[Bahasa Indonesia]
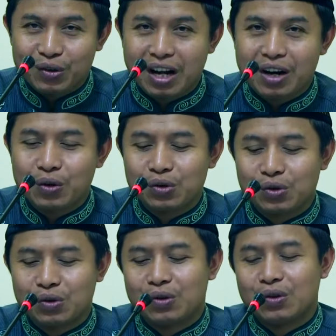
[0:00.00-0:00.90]
tulang
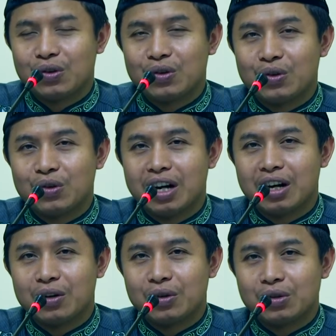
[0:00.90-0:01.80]
rusuk
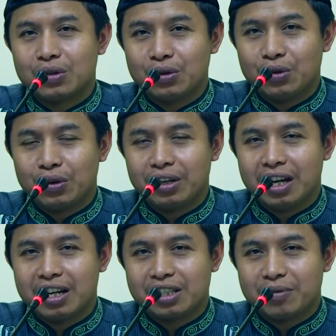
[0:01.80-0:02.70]
tulang rusuk
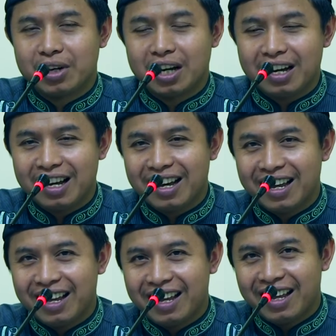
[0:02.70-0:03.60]
yang
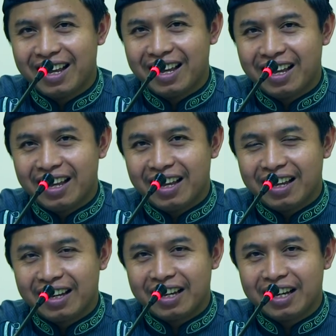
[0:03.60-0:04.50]
sebelah
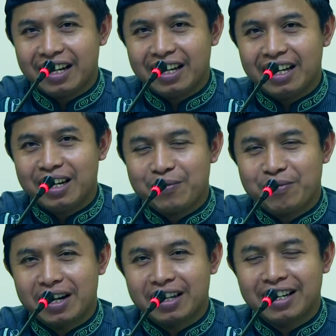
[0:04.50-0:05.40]
kiri
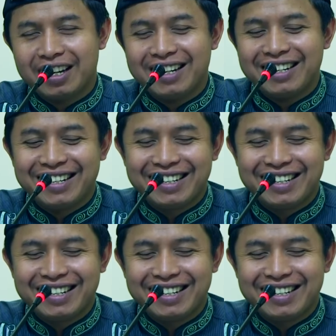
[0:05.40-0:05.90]
bagian